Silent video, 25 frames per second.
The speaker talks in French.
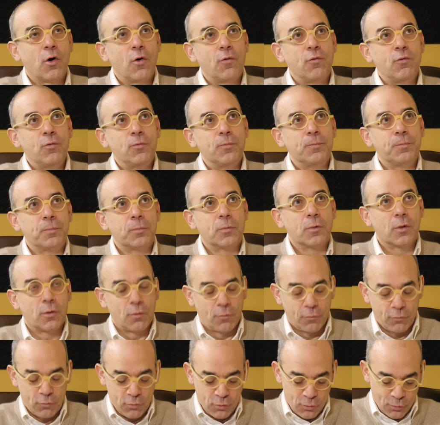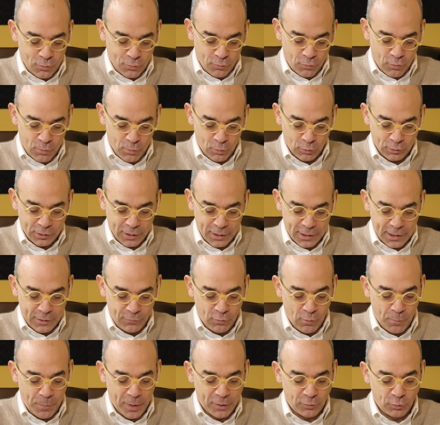Quand vous, vous, montrez qu'il ne
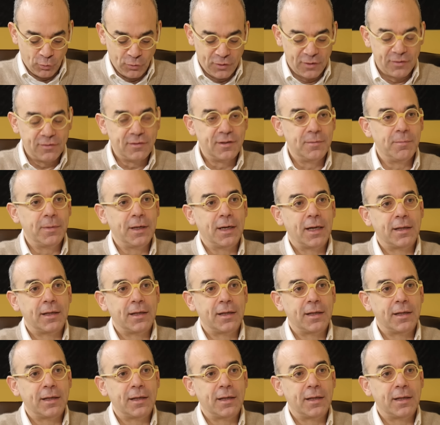faut pas sous-estimer